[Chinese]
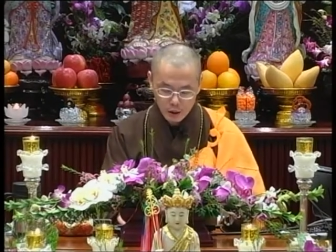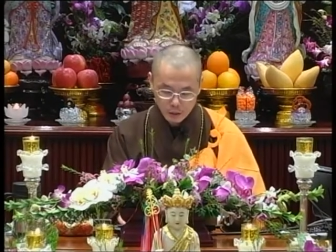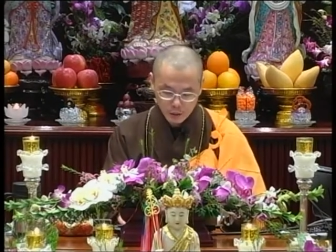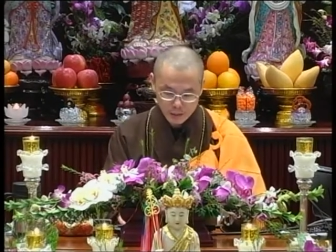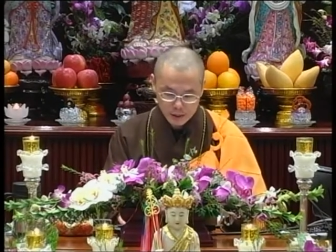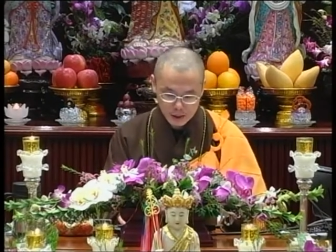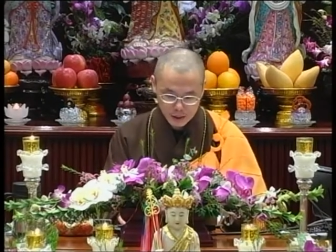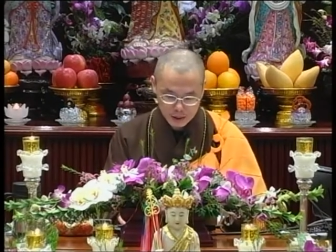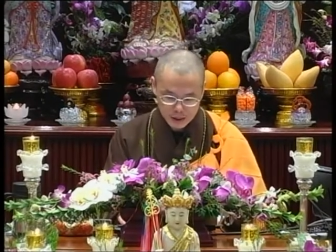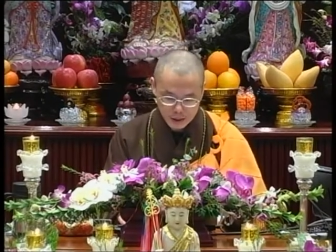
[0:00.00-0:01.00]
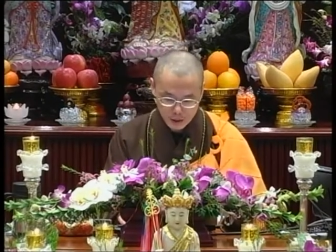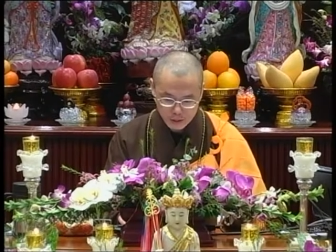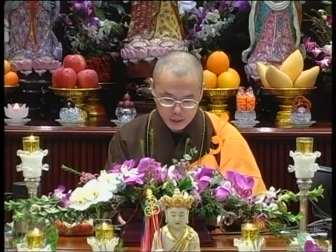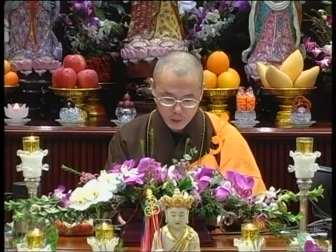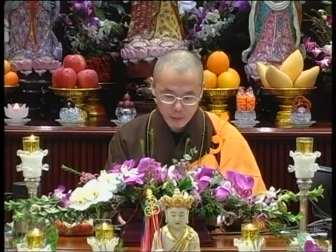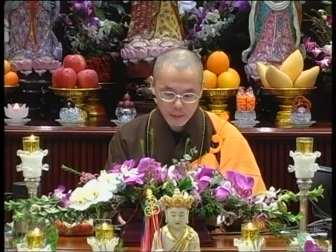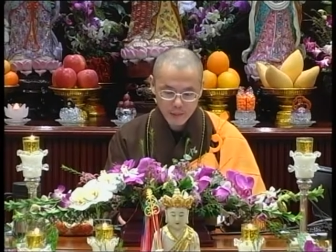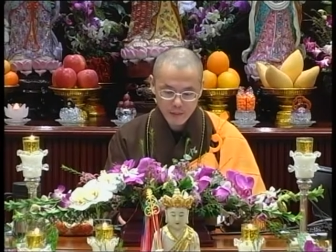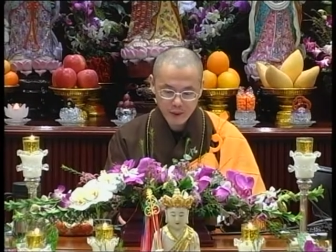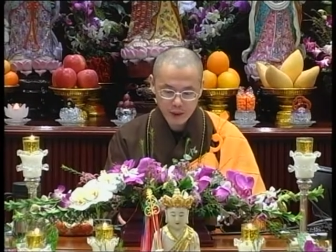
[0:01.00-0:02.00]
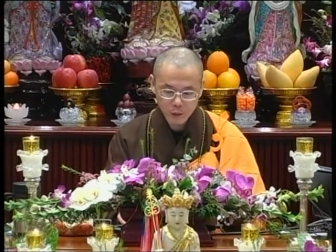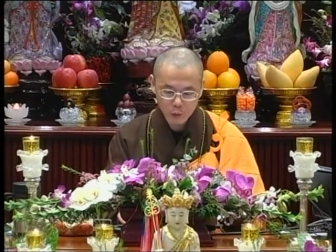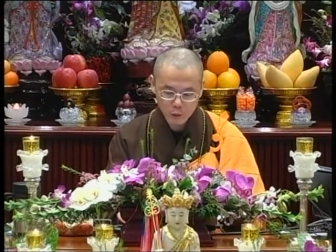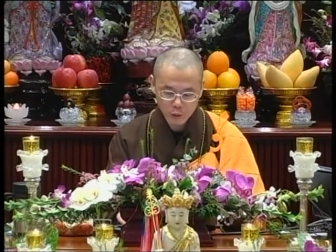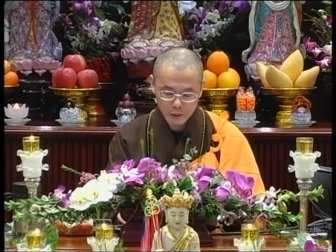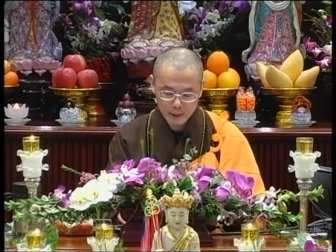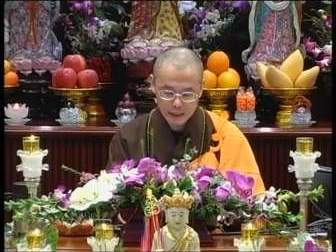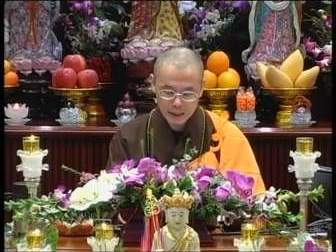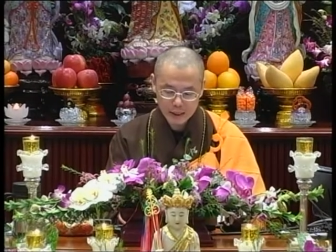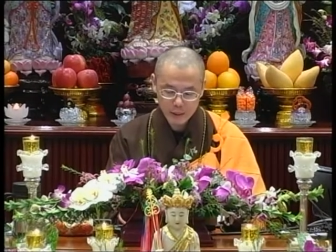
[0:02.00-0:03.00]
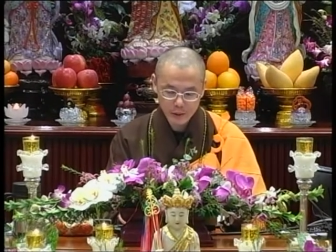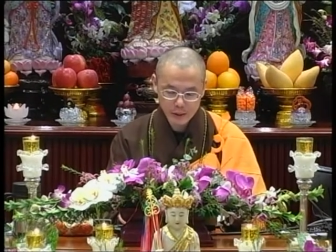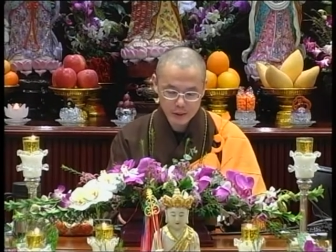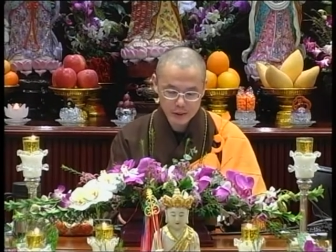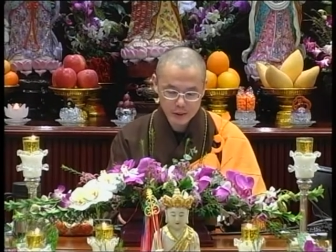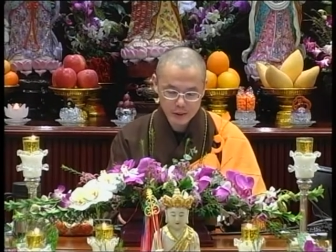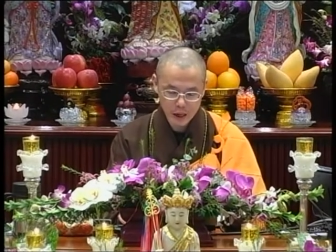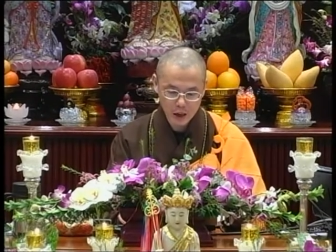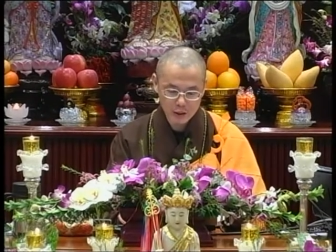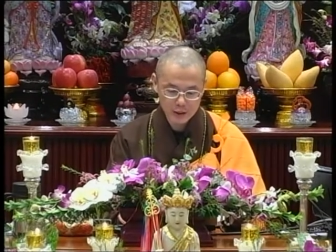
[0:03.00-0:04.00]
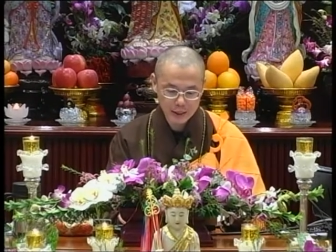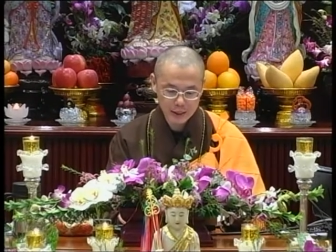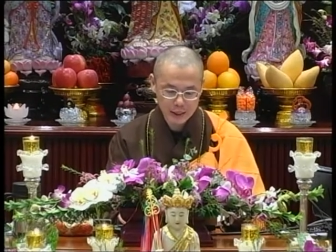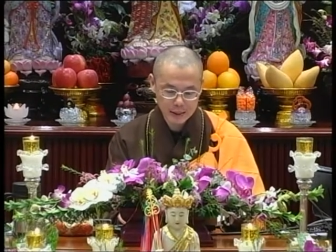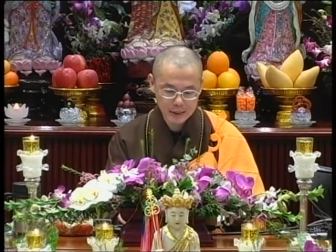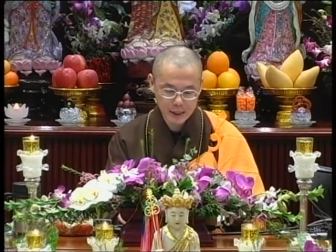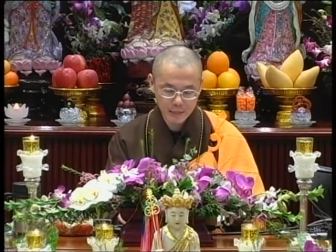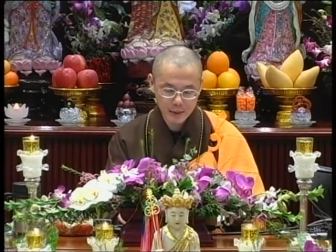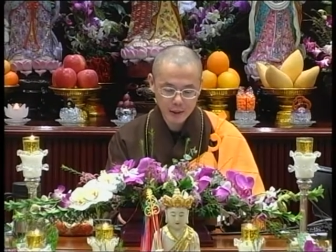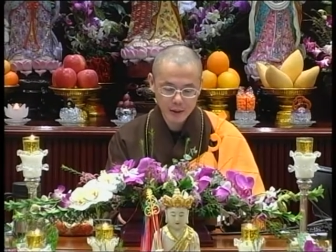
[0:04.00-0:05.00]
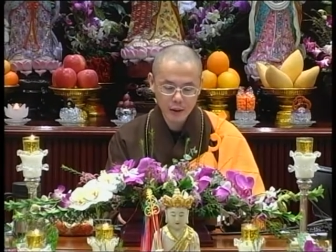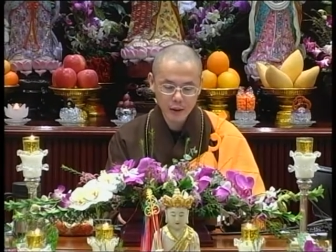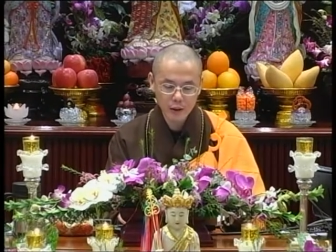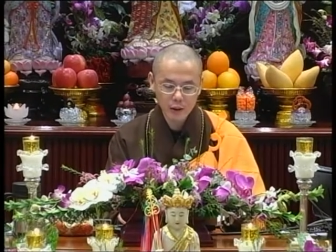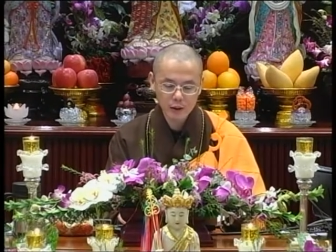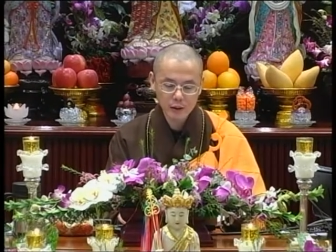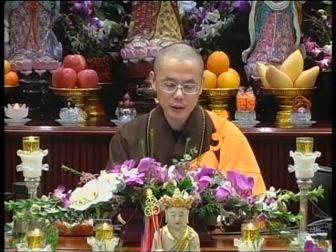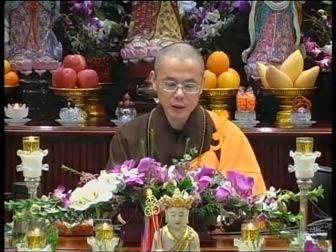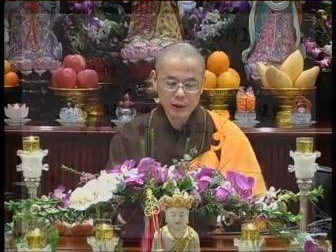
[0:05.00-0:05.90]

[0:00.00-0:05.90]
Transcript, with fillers: 对不起，时间有限，我没办法五浊一个一个为你介绍，请看下面第